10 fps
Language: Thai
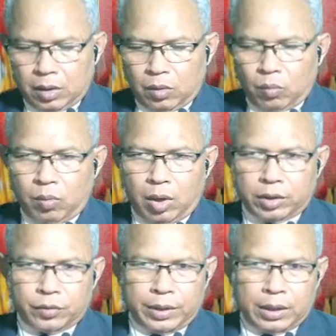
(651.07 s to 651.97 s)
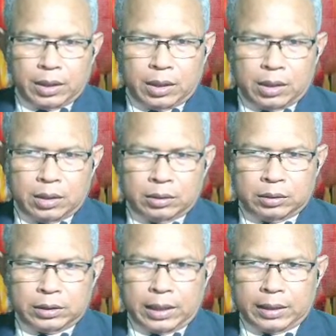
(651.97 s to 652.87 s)
what we
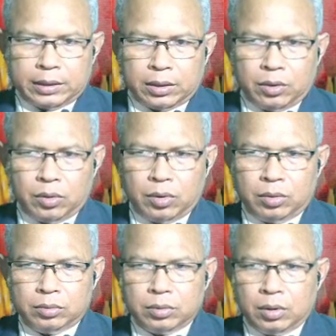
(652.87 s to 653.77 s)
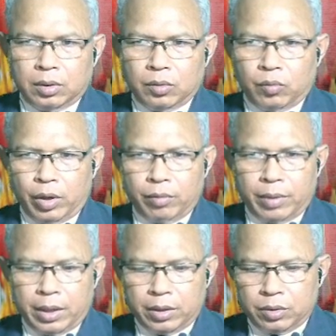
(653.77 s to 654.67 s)
learned at school will
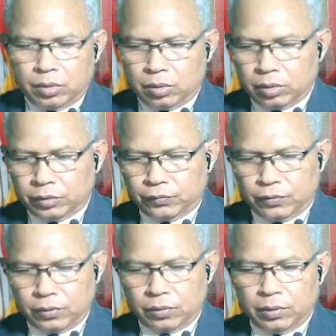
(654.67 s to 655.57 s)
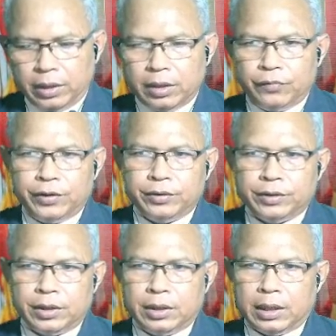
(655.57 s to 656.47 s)
be useful in the
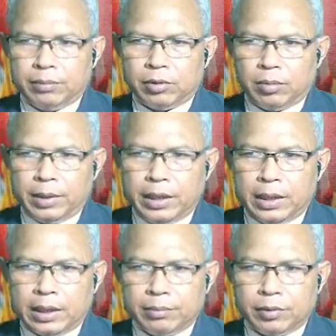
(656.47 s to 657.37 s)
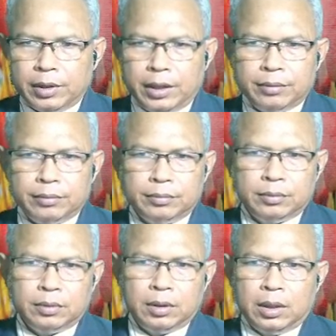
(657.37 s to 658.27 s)
future นะครับ ตอบ in นะครับ ตรงนี้
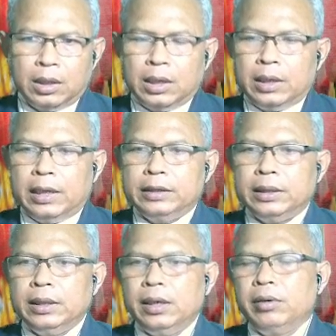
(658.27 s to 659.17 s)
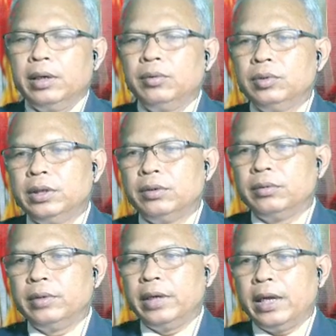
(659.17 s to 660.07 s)
ในสิ่งที่เราเรียนรู้ที่โร
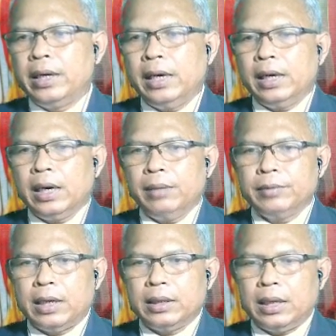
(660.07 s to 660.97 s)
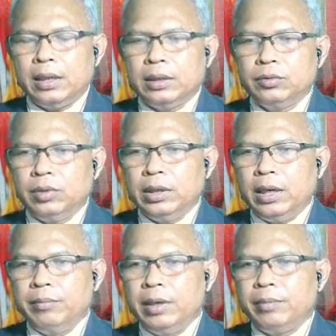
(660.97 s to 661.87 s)
งเรียนนั้นนะครับจะช่วย
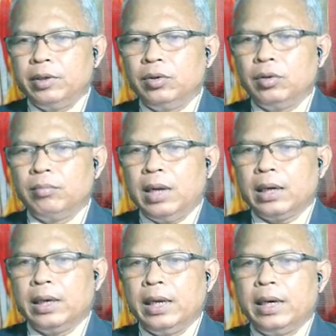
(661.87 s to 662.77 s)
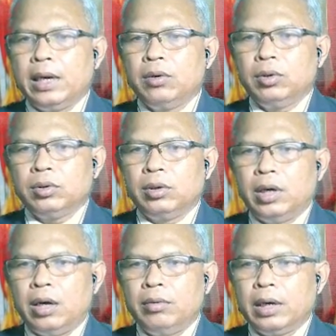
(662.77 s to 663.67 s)
ให้มีประโยชน์มากในอนาคตของ
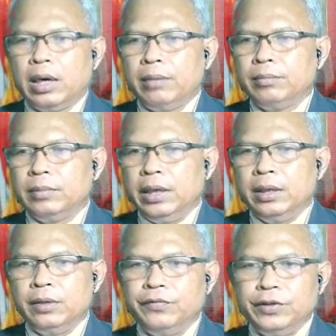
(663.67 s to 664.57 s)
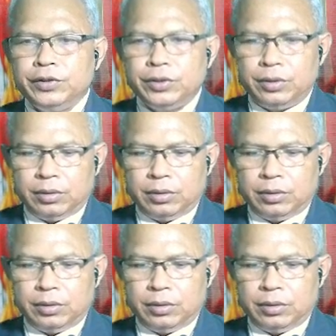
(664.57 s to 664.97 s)
เรา นะครับ in the future